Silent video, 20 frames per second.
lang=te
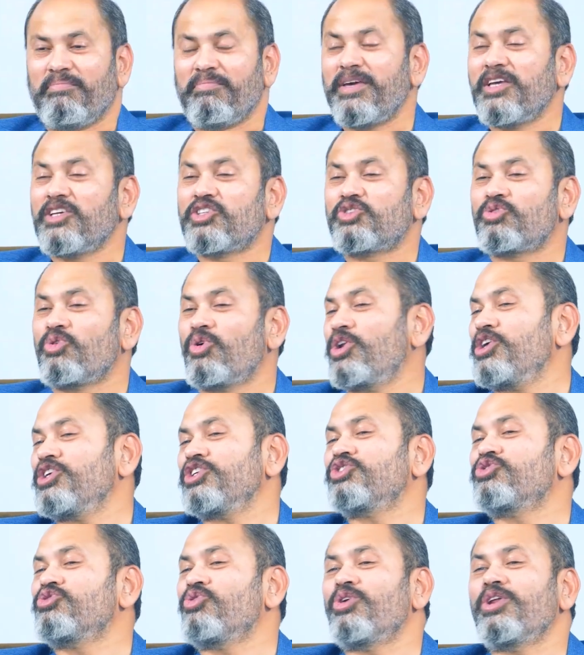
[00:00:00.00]
మీ స్టోరీ
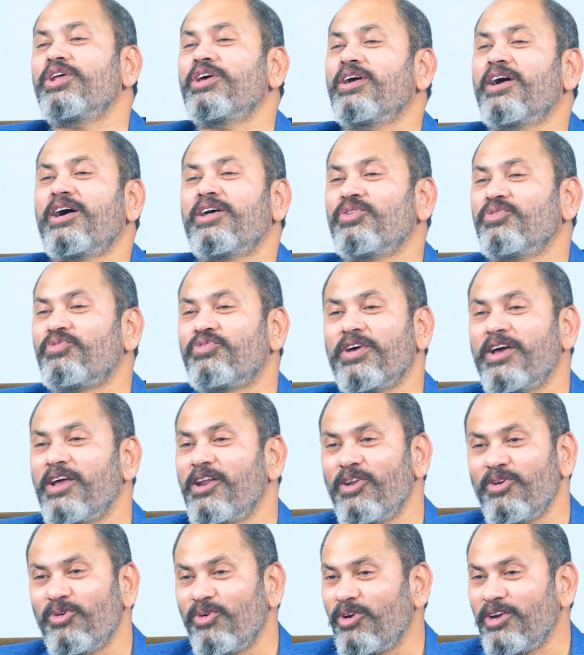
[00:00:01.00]
స్టోరీ కాదు
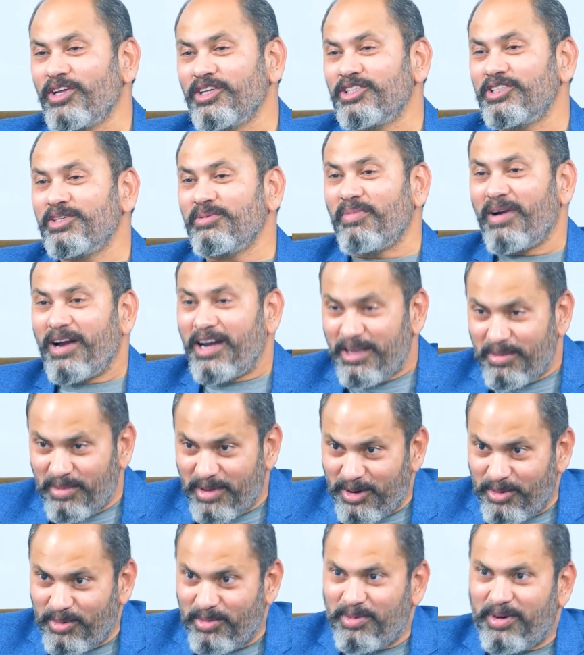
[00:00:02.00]
ఫెయిల్యూర్ నుంచి మళ్ళీ
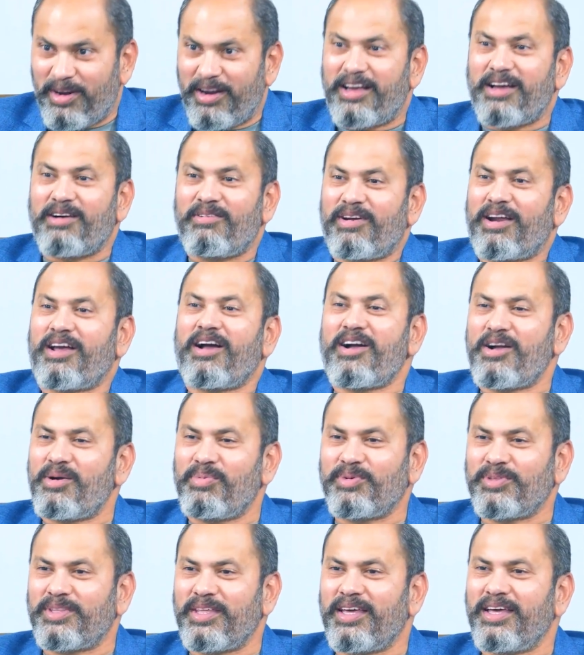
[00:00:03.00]
మీరు రికవర్
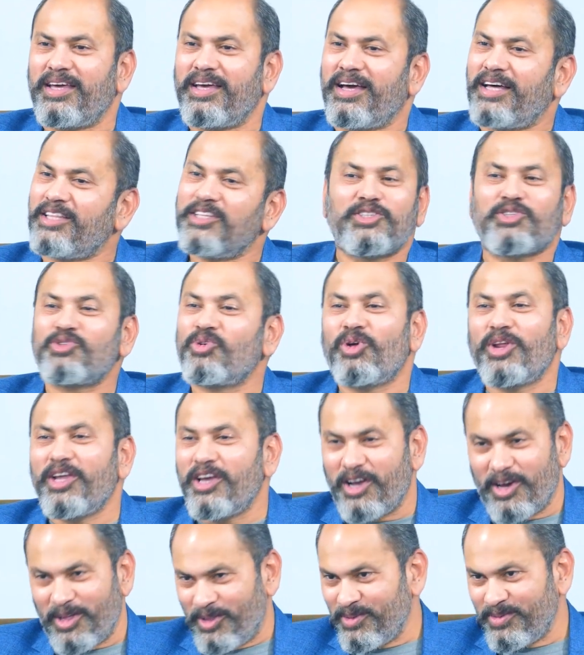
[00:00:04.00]
కాకపోతే అది స్టోరీ
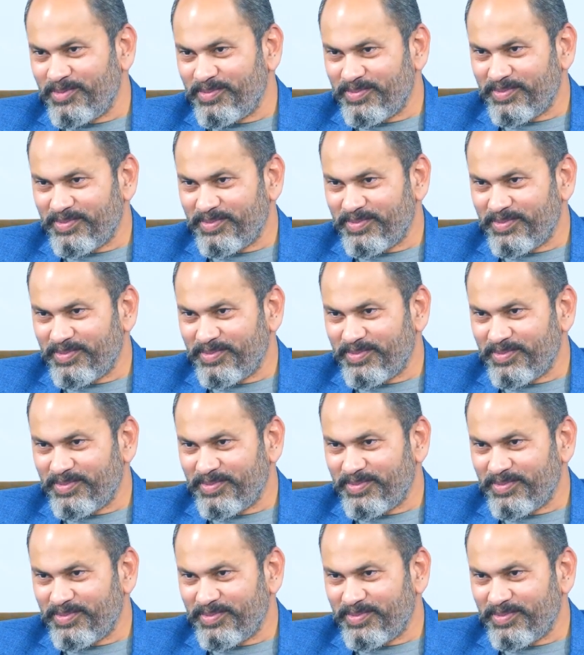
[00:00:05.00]
కాదు